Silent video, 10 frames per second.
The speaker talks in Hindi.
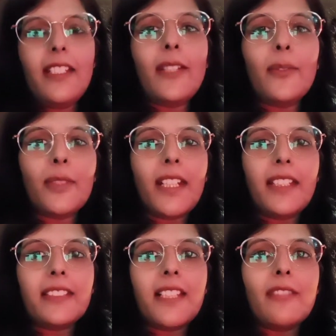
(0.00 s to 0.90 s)
इको
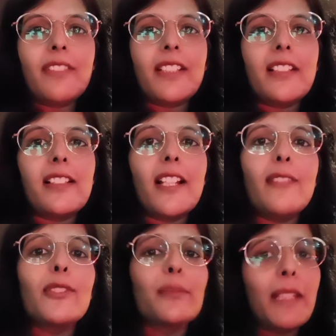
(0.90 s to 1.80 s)
टेस्ट था पेटल का
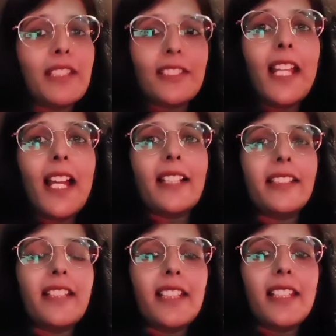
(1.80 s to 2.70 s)
वो स्पेशली
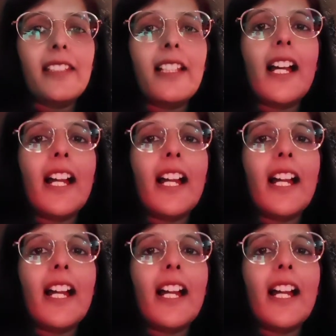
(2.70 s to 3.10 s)
हार्ट के लिए था